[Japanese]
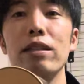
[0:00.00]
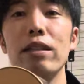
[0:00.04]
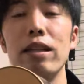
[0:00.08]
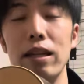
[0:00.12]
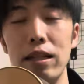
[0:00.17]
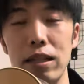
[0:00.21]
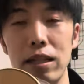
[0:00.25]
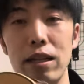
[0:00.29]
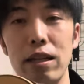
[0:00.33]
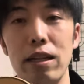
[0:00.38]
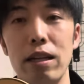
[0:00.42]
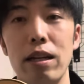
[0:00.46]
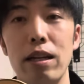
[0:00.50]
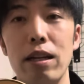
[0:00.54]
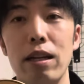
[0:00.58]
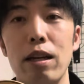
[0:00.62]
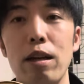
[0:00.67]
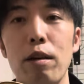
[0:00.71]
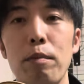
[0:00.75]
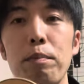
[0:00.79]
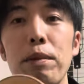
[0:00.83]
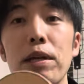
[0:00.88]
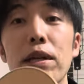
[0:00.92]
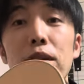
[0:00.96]
たり
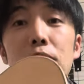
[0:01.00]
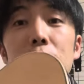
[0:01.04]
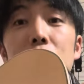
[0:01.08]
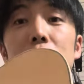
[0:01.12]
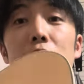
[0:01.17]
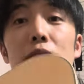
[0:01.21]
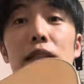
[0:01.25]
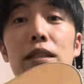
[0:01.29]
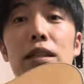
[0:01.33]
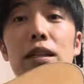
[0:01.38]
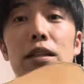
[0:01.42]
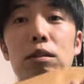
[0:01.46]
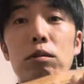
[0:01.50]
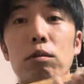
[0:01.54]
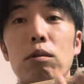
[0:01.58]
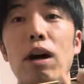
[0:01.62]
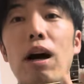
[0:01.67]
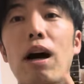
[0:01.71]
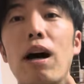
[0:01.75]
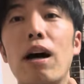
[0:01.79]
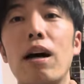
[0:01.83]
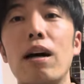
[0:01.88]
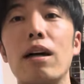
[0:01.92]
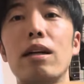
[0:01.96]
ピック買ったりとか
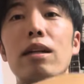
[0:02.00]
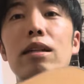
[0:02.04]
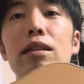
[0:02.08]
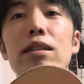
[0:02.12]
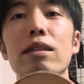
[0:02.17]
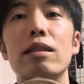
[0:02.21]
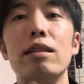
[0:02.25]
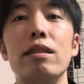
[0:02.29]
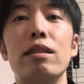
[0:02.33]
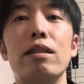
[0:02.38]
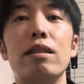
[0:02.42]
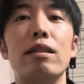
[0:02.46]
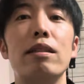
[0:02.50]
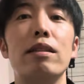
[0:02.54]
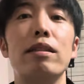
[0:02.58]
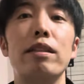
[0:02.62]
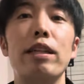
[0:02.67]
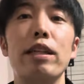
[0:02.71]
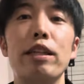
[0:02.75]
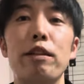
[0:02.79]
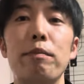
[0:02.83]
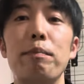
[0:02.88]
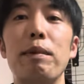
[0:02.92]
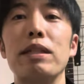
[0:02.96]
で
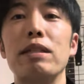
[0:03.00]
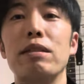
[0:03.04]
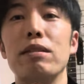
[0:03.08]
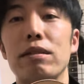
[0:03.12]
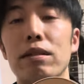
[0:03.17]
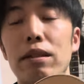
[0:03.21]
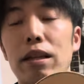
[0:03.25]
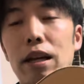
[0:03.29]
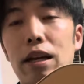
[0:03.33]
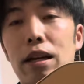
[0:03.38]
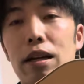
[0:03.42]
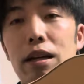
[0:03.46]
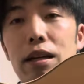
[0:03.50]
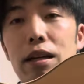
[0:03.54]
きますんで